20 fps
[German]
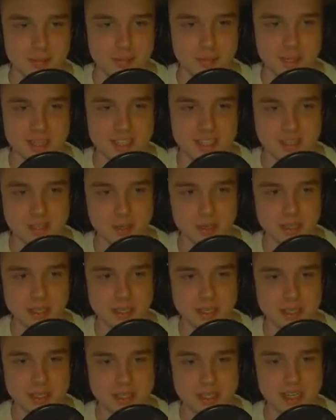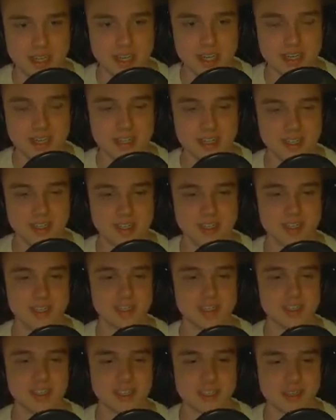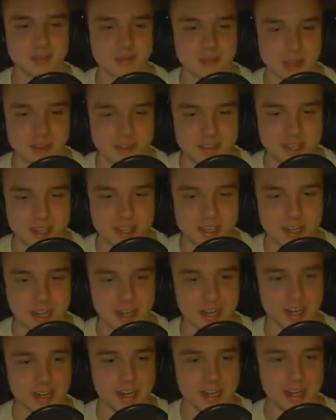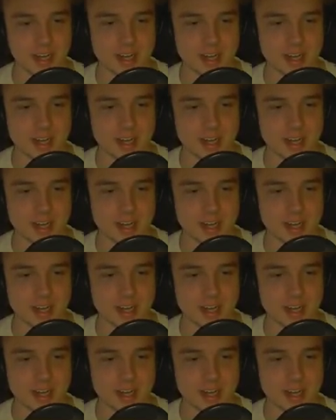Bis zur Isar. Immer wieder